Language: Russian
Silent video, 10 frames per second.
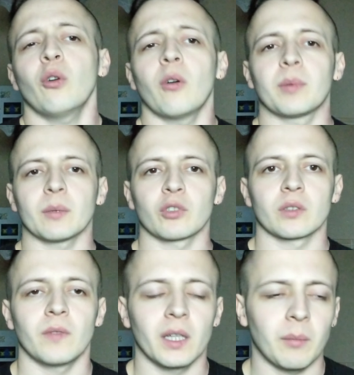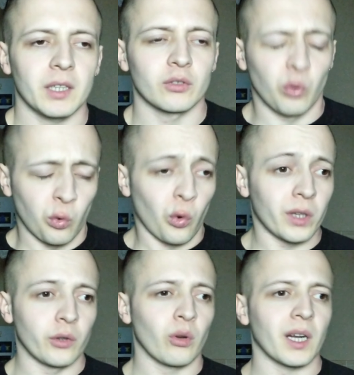Ну, потому что Ванамас,
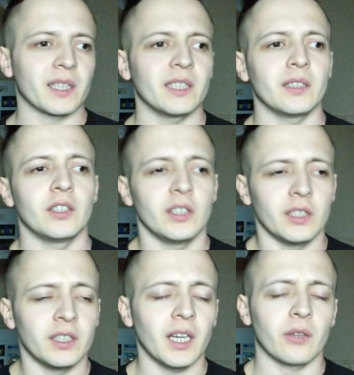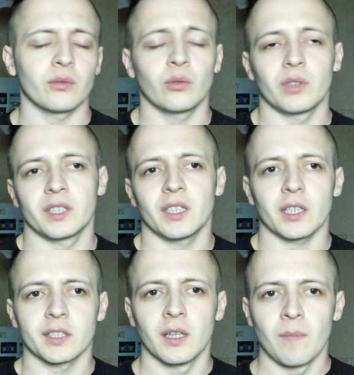он, ну, как и, и я, ну, то есть
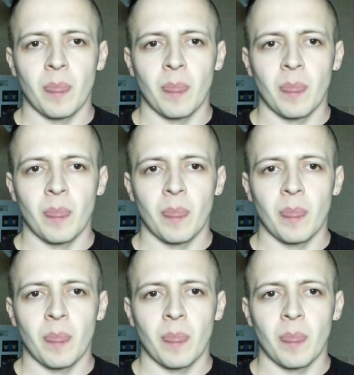нас